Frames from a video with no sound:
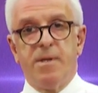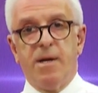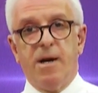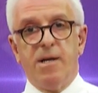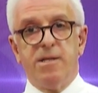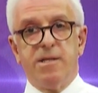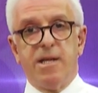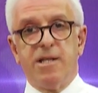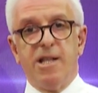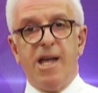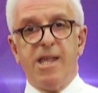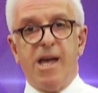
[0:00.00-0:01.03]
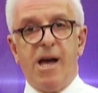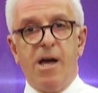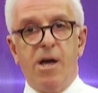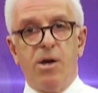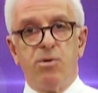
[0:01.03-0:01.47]
Hani dediler ya
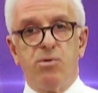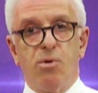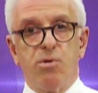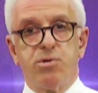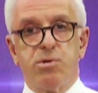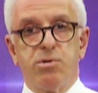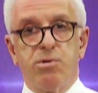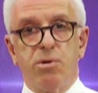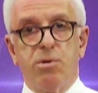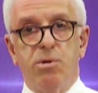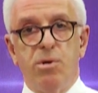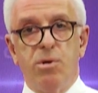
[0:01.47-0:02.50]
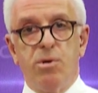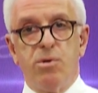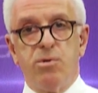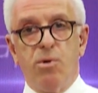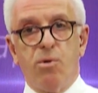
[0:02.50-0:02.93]
yolsuzluk,
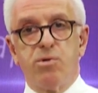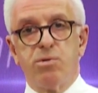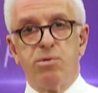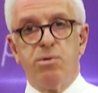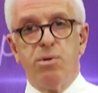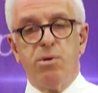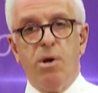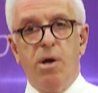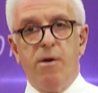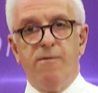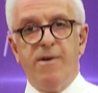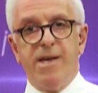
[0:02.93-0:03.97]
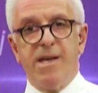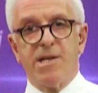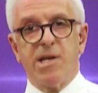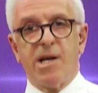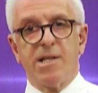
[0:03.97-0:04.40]
yoksulluk ve
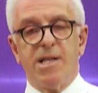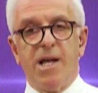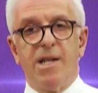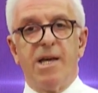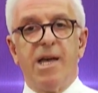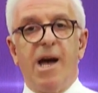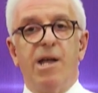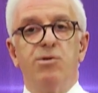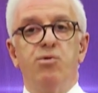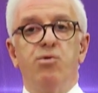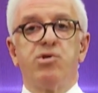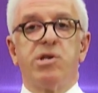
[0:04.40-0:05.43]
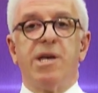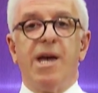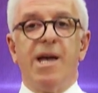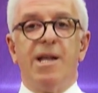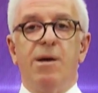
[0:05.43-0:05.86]
yasaklarla yani
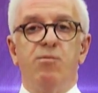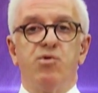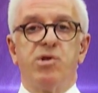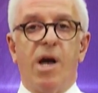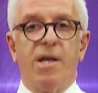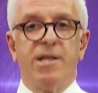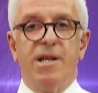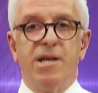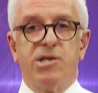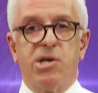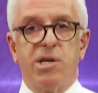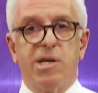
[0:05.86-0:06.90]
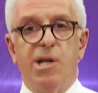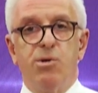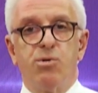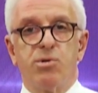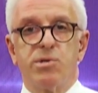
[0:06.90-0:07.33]
3Y ile mücadele için
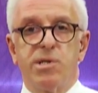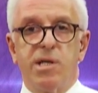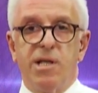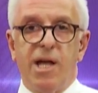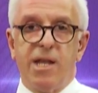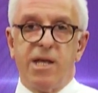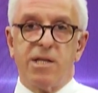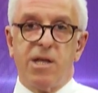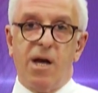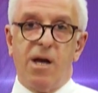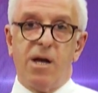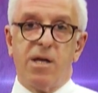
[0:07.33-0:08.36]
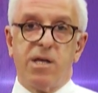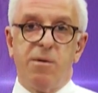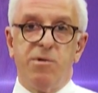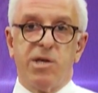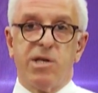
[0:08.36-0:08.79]
geliyoruz dediler ya ta
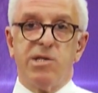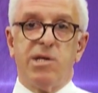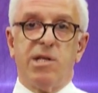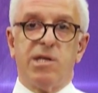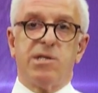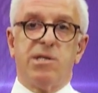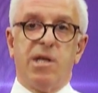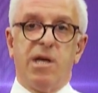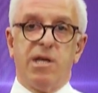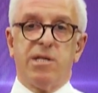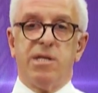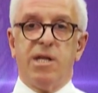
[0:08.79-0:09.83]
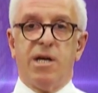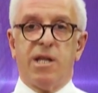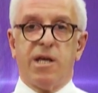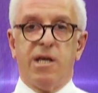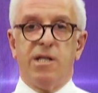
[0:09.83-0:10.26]
2002 senesinde
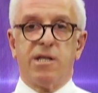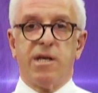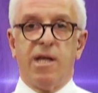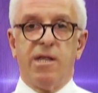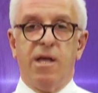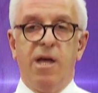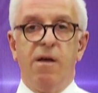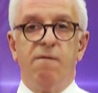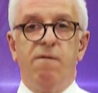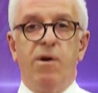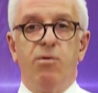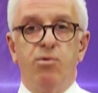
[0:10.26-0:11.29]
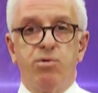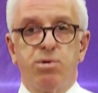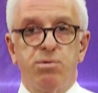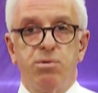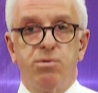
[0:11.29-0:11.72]
iktidara gelirken. Ve
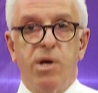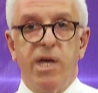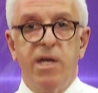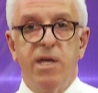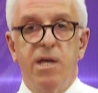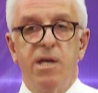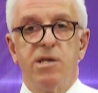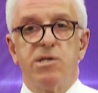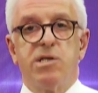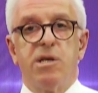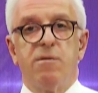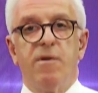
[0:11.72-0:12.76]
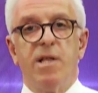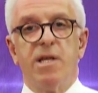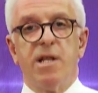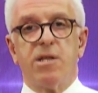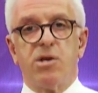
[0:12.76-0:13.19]
üçünü de
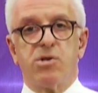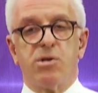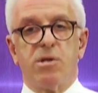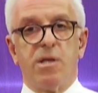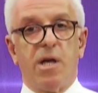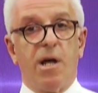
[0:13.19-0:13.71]
zirvelere taşıdılar.